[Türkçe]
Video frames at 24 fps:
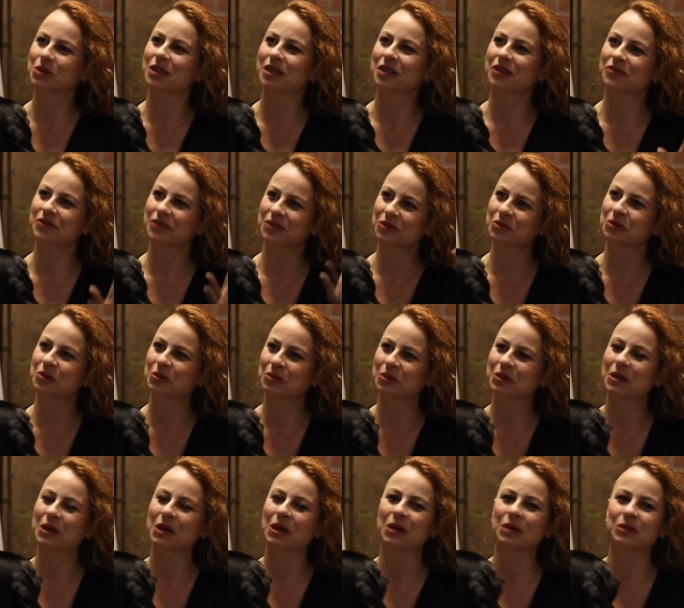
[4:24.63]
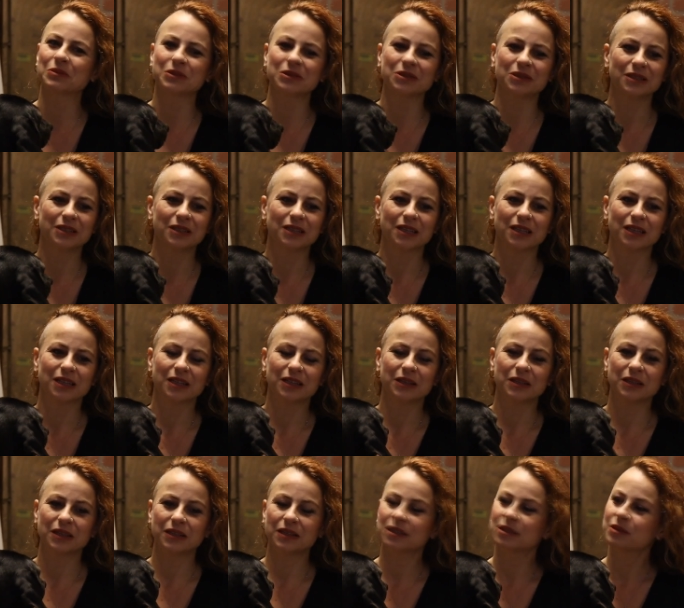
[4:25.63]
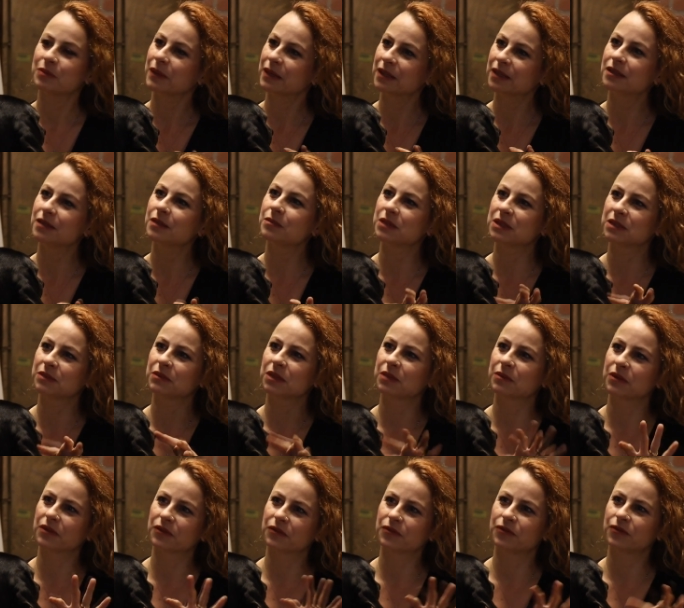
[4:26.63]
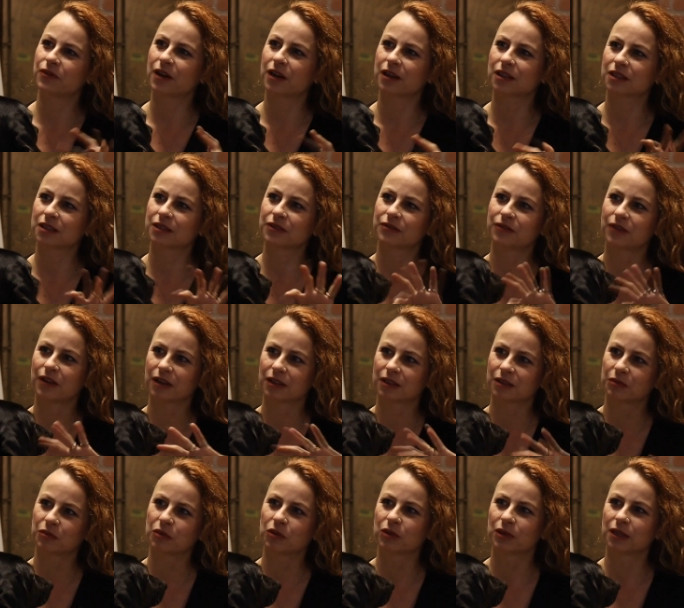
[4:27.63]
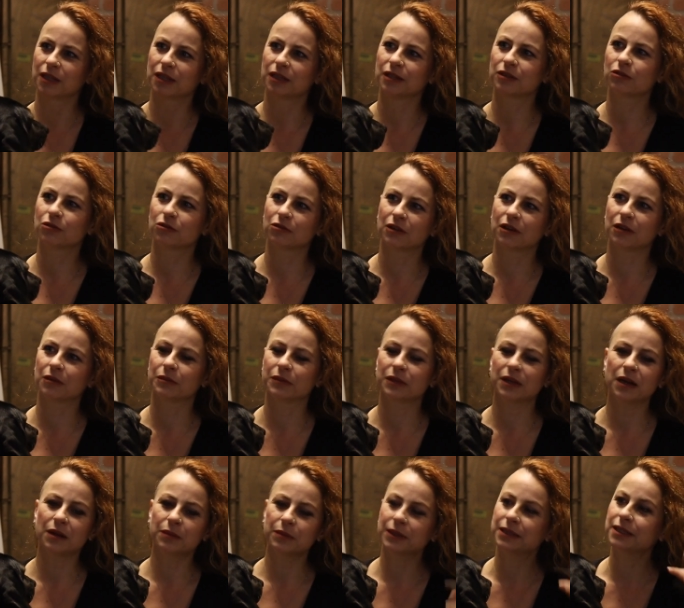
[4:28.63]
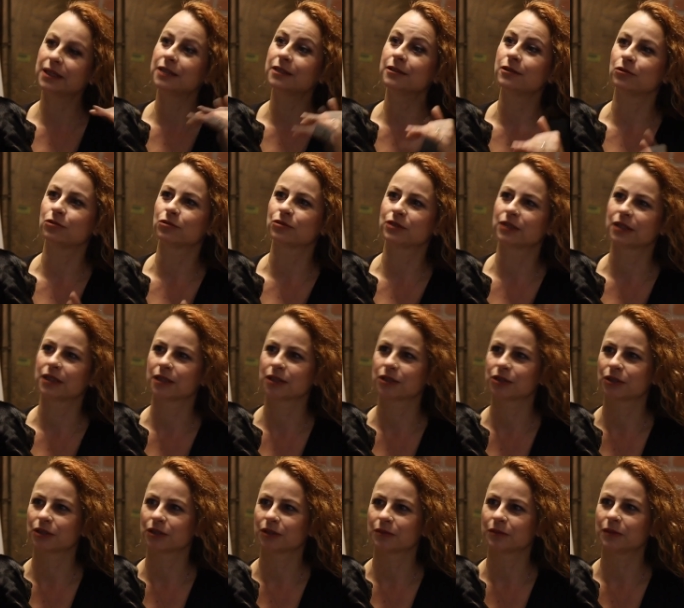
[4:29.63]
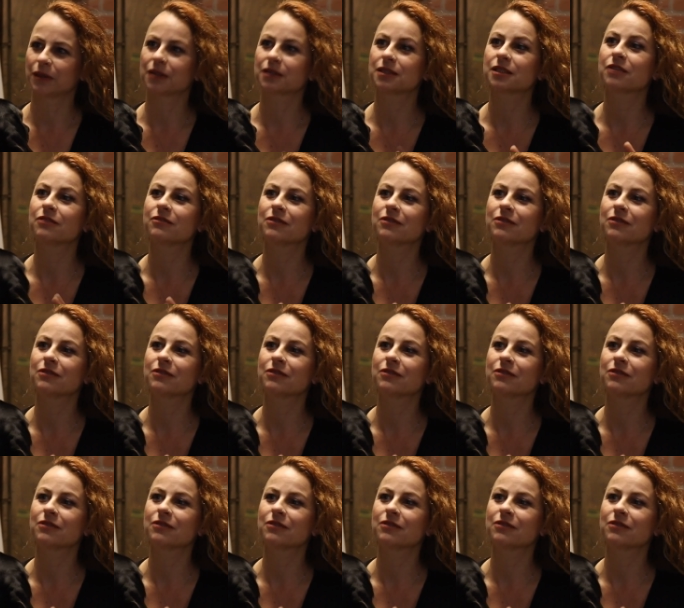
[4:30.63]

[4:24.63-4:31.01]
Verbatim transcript: o tarafa doğru kaymış. E, da bizim gibi farklı farklı bölgeleri olan bir yer. Ben Endülüs'te yaşadım. Ben